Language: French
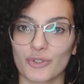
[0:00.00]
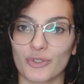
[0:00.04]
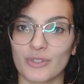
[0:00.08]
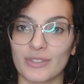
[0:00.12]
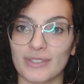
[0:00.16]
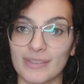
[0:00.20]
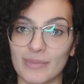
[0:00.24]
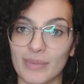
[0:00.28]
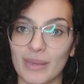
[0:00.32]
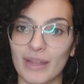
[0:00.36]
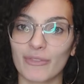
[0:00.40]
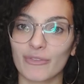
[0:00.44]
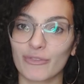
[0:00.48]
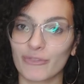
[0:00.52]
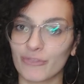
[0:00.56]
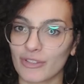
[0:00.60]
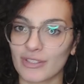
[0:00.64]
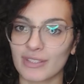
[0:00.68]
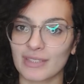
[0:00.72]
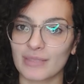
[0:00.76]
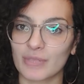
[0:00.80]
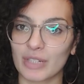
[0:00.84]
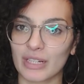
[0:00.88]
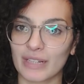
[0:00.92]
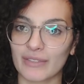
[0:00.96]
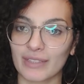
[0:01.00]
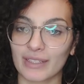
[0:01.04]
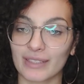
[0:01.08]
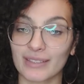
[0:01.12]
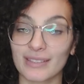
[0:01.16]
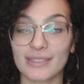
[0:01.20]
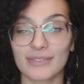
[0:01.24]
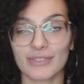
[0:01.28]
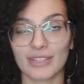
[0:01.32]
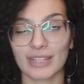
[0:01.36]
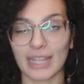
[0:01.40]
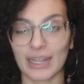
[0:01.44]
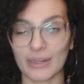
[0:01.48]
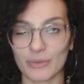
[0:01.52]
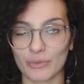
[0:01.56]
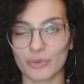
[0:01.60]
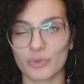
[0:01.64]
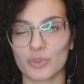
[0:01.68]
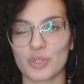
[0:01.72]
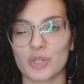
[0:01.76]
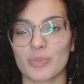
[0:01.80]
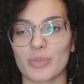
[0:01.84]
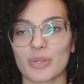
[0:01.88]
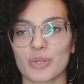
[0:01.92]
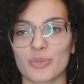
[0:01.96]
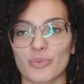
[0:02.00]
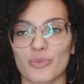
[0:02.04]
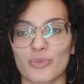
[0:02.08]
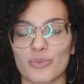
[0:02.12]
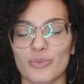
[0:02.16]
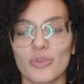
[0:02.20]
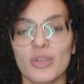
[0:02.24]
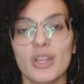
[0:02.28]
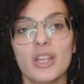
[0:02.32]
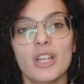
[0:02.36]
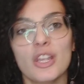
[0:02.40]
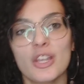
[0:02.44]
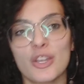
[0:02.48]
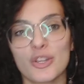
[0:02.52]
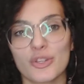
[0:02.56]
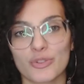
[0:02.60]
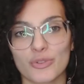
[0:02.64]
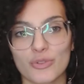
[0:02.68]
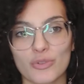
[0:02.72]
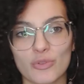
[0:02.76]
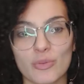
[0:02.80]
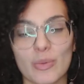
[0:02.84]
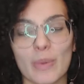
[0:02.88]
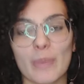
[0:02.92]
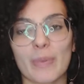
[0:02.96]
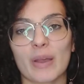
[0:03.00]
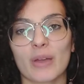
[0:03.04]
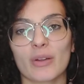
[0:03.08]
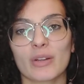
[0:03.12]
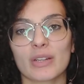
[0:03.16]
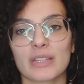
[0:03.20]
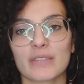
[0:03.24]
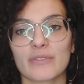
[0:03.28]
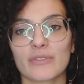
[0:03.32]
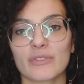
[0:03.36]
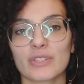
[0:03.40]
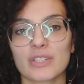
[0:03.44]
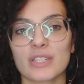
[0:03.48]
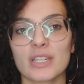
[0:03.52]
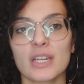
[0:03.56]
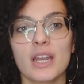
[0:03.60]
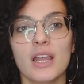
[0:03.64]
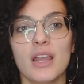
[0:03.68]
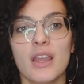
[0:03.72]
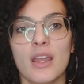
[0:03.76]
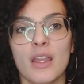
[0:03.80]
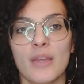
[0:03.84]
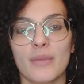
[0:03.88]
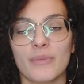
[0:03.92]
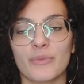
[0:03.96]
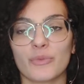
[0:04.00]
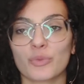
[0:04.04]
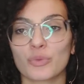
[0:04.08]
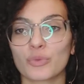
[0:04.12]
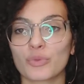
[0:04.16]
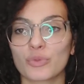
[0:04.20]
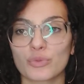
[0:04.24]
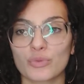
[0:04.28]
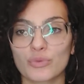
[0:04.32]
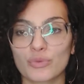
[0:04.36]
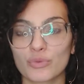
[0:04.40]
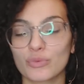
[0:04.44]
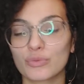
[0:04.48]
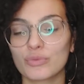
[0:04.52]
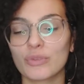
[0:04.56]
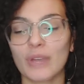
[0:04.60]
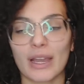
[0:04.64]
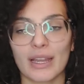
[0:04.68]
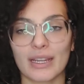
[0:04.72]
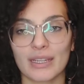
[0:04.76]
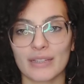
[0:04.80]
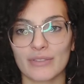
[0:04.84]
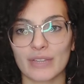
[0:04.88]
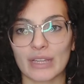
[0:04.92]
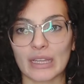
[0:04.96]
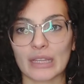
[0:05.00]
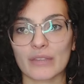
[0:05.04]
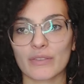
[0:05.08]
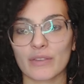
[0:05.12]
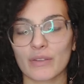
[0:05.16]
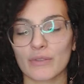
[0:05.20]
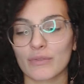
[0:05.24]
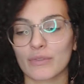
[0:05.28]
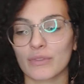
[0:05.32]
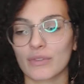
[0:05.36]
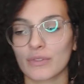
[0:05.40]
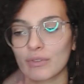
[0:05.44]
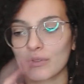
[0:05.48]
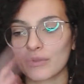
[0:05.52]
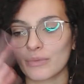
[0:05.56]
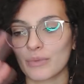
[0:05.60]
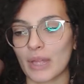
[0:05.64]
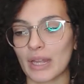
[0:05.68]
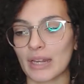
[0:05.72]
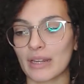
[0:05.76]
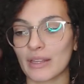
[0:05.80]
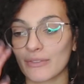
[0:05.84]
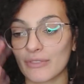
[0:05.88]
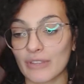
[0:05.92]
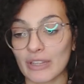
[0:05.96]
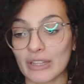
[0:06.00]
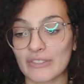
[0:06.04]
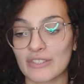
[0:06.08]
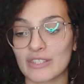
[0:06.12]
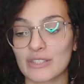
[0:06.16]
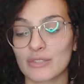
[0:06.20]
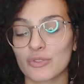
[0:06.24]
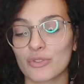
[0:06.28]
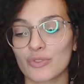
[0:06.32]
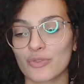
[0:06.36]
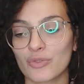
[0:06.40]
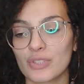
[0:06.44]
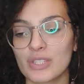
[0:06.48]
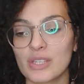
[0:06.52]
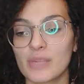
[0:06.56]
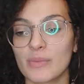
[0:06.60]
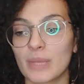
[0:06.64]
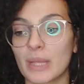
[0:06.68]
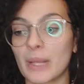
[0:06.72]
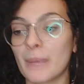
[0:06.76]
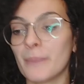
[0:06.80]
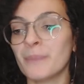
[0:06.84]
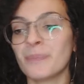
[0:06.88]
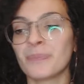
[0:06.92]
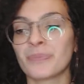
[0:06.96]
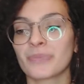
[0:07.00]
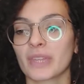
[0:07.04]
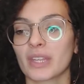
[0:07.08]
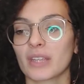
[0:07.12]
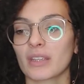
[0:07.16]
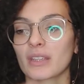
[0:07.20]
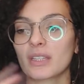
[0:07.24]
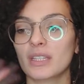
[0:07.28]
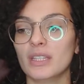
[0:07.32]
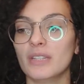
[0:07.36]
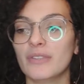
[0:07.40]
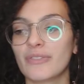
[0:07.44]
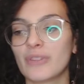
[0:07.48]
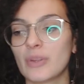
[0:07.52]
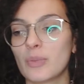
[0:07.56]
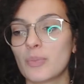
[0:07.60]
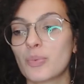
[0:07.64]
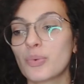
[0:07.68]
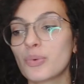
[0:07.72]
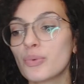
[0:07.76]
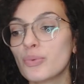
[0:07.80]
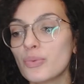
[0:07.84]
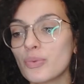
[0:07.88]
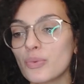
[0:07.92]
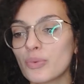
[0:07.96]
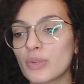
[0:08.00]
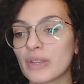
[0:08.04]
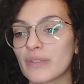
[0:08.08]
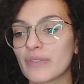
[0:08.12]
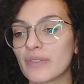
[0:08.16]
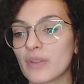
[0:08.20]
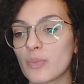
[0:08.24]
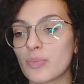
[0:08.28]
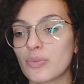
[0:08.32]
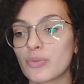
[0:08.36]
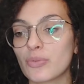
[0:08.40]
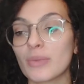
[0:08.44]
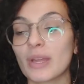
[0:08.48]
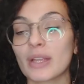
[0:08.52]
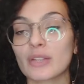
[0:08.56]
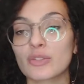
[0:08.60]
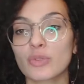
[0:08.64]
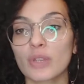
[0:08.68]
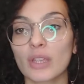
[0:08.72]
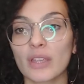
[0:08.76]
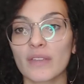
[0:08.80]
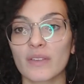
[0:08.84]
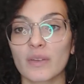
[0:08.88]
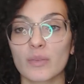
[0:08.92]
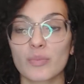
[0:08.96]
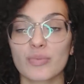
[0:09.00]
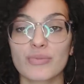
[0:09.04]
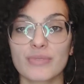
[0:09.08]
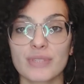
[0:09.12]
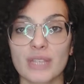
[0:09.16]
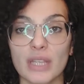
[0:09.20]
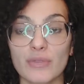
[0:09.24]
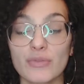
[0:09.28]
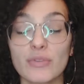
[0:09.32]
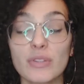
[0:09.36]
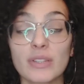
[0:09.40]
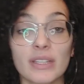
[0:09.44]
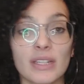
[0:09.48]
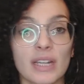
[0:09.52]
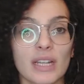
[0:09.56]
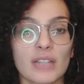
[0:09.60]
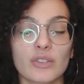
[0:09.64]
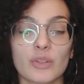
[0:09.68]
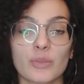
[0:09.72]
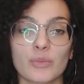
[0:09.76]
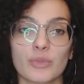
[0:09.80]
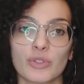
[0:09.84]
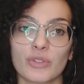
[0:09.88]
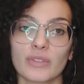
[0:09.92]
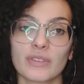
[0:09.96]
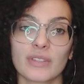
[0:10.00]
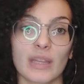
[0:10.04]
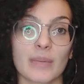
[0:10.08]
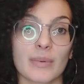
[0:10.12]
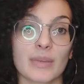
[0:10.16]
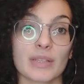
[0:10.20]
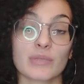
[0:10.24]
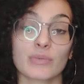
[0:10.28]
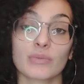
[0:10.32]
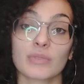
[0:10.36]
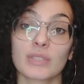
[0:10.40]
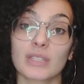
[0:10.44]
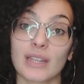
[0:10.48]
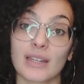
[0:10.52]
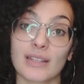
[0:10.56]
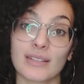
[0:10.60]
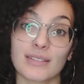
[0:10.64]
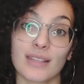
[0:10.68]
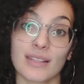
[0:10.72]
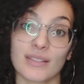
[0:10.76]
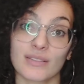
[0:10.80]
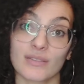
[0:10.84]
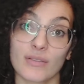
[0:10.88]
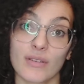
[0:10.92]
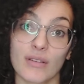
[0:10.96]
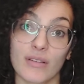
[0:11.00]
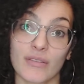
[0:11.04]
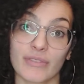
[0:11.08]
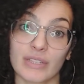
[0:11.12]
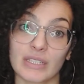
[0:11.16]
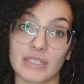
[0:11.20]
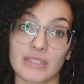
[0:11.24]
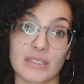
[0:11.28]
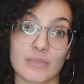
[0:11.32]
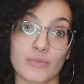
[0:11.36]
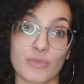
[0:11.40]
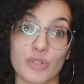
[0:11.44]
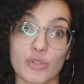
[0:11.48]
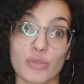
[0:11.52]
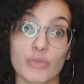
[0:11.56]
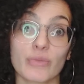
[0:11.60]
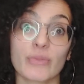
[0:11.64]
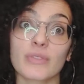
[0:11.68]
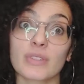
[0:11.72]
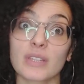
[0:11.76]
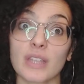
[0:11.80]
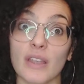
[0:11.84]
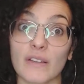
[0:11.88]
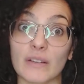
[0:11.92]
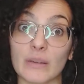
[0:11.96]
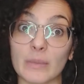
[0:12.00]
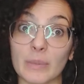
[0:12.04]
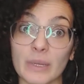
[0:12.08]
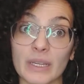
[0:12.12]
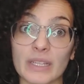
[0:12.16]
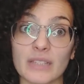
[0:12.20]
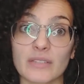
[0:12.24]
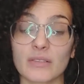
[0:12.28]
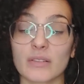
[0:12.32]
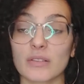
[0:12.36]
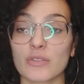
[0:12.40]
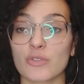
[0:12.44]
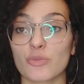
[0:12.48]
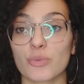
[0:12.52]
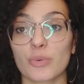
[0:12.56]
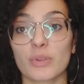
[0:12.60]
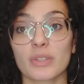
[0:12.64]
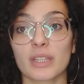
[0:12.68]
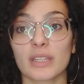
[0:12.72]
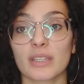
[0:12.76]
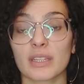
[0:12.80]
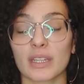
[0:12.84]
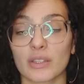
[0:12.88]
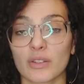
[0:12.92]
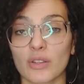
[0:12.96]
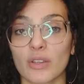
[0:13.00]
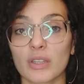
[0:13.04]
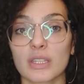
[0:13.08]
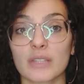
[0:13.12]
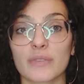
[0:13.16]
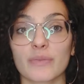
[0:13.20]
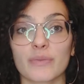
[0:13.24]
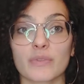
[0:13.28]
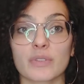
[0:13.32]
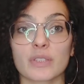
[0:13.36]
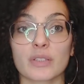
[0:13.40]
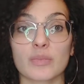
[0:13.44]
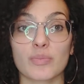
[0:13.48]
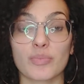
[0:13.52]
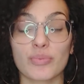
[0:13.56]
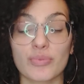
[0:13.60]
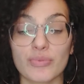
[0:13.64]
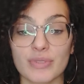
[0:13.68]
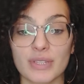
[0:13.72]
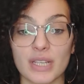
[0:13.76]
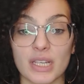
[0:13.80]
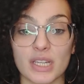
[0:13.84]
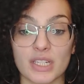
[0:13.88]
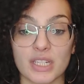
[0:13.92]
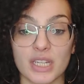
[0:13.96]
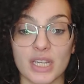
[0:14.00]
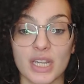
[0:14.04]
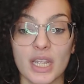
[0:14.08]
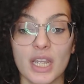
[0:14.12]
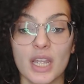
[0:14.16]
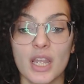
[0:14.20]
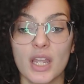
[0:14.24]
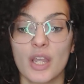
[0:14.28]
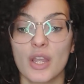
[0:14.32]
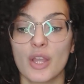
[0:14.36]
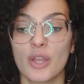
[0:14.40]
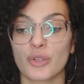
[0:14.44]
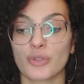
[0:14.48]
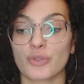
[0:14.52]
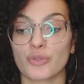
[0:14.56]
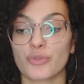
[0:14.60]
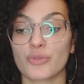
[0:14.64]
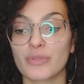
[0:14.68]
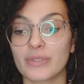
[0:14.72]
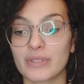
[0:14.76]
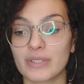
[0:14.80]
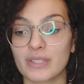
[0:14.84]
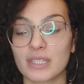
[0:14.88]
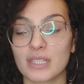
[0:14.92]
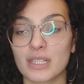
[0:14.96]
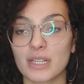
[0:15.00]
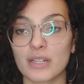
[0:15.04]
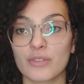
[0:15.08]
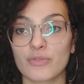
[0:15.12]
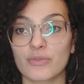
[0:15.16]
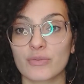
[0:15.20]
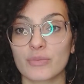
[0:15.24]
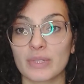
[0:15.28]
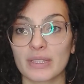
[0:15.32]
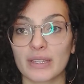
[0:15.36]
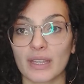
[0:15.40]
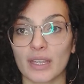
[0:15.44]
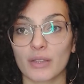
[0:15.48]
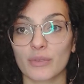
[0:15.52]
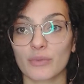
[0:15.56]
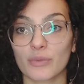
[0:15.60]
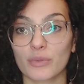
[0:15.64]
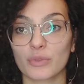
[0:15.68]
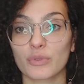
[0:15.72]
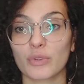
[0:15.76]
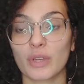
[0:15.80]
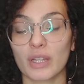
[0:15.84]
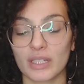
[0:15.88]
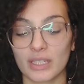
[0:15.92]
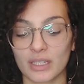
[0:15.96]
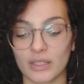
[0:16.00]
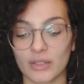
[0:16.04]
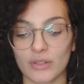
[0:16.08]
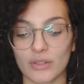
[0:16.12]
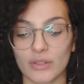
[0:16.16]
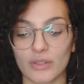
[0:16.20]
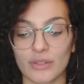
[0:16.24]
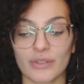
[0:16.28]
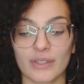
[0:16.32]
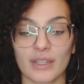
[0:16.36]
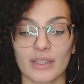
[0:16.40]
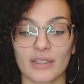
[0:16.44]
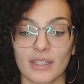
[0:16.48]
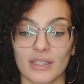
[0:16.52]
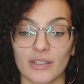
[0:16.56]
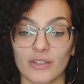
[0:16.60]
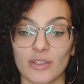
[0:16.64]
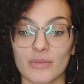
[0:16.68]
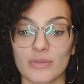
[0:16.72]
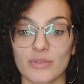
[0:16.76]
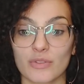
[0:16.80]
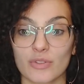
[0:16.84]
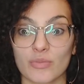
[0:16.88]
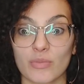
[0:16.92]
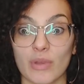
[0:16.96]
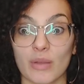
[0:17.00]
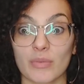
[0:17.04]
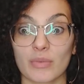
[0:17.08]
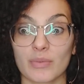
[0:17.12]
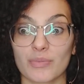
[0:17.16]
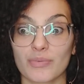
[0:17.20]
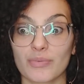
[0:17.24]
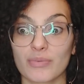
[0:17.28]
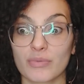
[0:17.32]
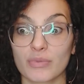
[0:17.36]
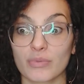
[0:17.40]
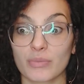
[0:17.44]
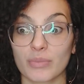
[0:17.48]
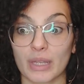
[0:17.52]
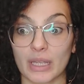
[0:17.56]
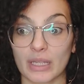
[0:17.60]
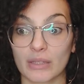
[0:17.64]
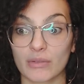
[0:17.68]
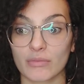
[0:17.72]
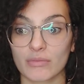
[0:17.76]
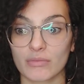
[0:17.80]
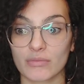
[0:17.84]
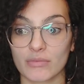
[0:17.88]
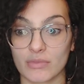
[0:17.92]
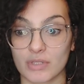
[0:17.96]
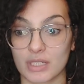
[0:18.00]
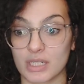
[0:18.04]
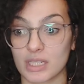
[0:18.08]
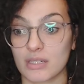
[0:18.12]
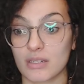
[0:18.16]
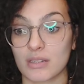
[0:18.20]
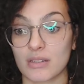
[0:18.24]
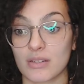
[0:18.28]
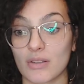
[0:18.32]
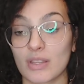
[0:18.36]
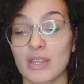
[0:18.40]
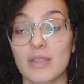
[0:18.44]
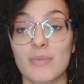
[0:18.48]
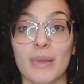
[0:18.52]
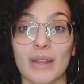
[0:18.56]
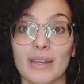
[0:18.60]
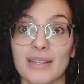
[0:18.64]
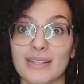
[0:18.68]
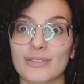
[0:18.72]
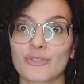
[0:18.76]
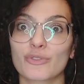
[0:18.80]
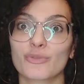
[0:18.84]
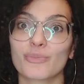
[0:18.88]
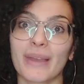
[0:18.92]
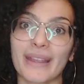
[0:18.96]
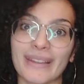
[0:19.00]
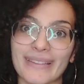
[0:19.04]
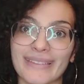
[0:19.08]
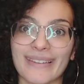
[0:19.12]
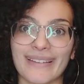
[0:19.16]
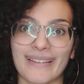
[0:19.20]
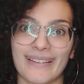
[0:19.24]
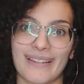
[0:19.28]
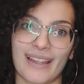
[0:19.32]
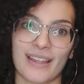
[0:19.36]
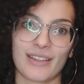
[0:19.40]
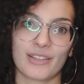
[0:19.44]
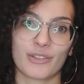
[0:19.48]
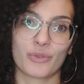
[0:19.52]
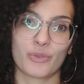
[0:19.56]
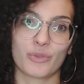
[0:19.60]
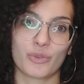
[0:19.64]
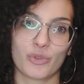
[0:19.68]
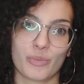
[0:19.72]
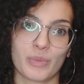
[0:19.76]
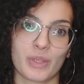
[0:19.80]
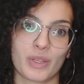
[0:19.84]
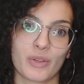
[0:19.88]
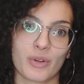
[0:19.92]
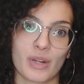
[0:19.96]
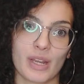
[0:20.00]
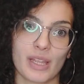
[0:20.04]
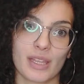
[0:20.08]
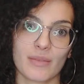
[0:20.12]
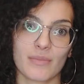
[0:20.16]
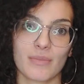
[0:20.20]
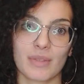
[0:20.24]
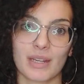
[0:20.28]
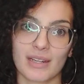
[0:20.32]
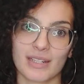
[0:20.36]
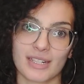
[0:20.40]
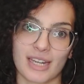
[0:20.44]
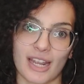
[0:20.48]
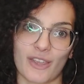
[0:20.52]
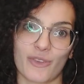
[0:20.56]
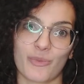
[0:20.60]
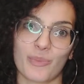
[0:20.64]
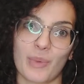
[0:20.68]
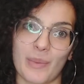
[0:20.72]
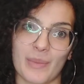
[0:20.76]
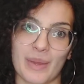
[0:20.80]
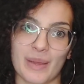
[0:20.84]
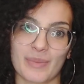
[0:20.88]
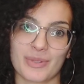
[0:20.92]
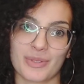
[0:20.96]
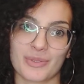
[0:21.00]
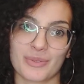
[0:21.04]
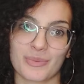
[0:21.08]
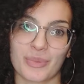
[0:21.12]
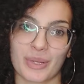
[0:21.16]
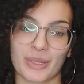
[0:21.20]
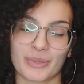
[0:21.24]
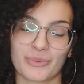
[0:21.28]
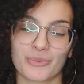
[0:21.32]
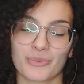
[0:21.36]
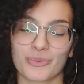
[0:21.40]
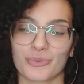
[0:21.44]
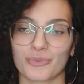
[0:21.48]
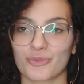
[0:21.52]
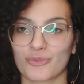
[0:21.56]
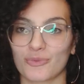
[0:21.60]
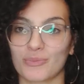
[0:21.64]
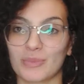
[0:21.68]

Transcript: je ne dis pas forcément la vérité, c'est très longtemps que j'ai pas joué au jeu, je ne suis pas parole d'évangile, donc du coup, allez vérifier, vous, allez vérifier ce que je vous dis, mais il fait plus il fait plus mature, il fait plus adulte et là Tom Holland t'as l'impression qu'il a 16 ans en fait et moi je trouve que ça va pas, il aurait dû prendre un acteur qui faisait plus âgé du style, je vous mettrai une photo à l'écran d'un acteur parce que je me rappelle plus de son prénom. J'en ai parlé ce matin avec une de mes collègues, mais là j'arrive pas à me rappeler son prénom, donc je